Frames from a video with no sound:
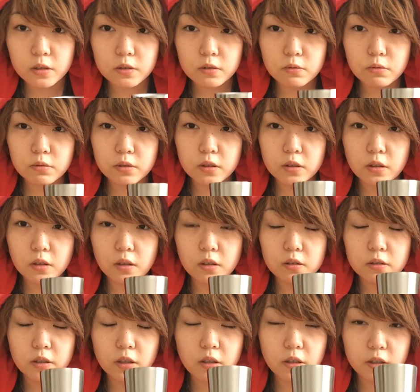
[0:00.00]
アイスコーヒー
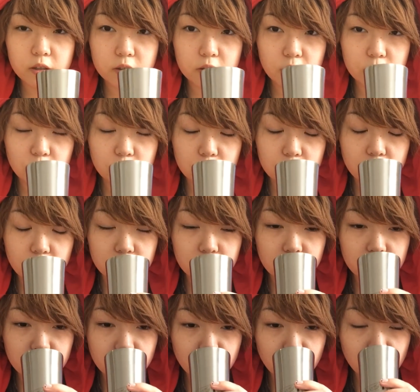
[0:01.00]
が世界一だと思ってるん
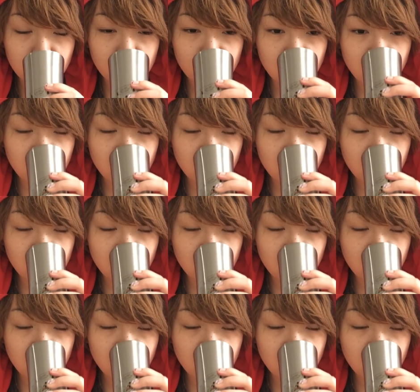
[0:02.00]
ですけど